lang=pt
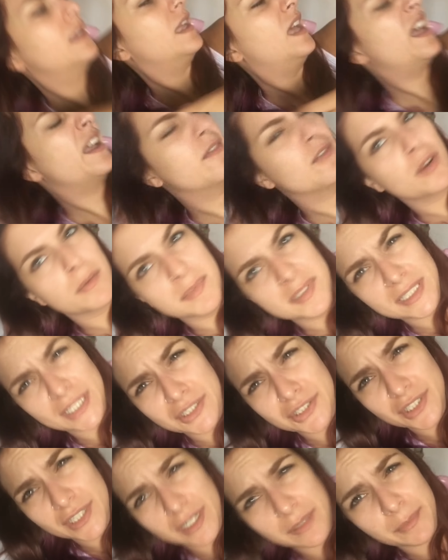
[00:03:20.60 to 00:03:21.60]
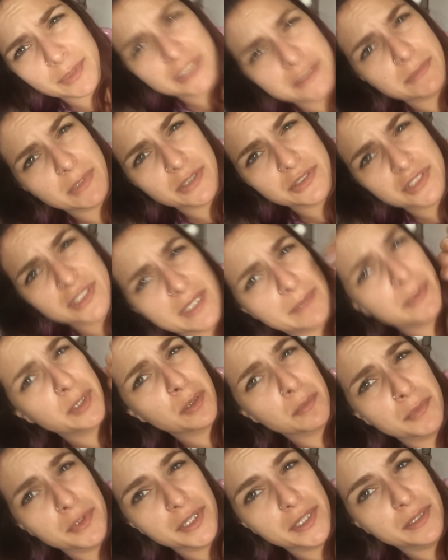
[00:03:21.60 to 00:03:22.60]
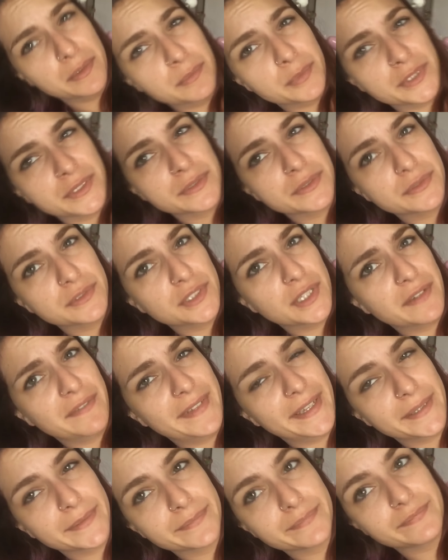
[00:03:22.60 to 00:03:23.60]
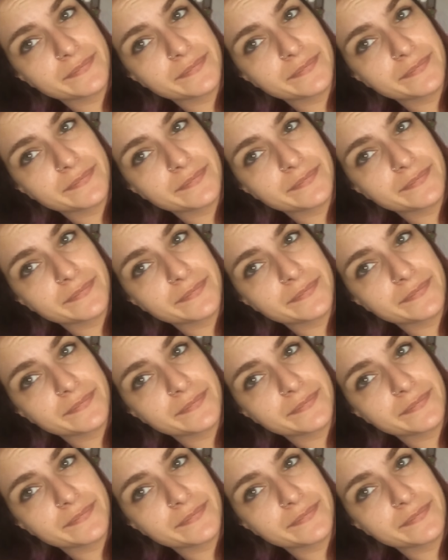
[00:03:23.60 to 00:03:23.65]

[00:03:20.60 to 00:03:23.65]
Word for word: Ai, vou começar tirando meu esmalte que tá me incomodando muito. Já vem.